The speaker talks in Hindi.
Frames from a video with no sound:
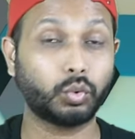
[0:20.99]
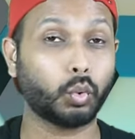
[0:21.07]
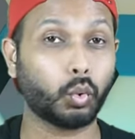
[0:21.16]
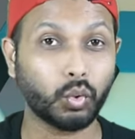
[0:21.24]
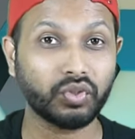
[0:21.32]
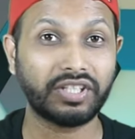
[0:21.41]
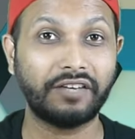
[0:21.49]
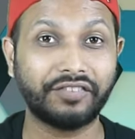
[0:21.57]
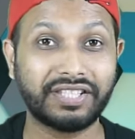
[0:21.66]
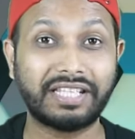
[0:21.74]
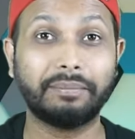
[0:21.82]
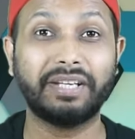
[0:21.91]
दोनों सेल्फी
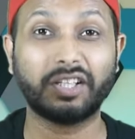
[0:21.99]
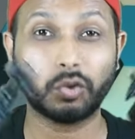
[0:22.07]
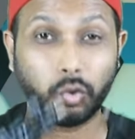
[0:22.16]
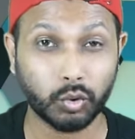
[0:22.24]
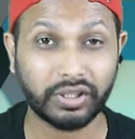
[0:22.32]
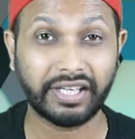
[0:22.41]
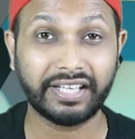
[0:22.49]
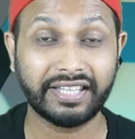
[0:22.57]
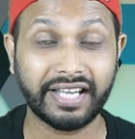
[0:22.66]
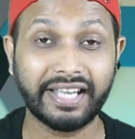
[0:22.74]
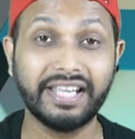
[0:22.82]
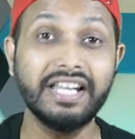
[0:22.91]
स्टिक मैंने खुद
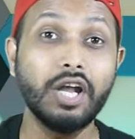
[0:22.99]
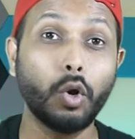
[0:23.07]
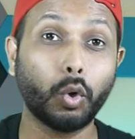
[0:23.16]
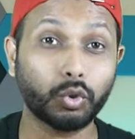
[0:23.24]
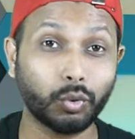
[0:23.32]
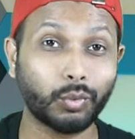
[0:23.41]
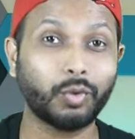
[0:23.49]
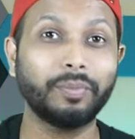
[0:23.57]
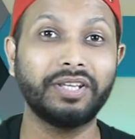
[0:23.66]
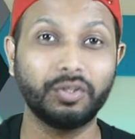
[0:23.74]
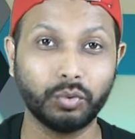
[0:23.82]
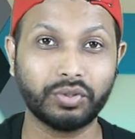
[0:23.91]
खरीदा है और दोनों
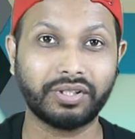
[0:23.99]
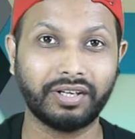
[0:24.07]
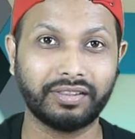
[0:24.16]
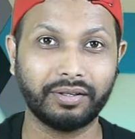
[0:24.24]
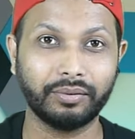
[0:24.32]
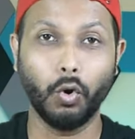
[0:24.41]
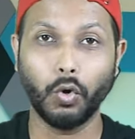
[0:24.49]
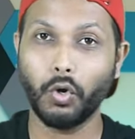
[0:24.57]
में यूज करता हूँ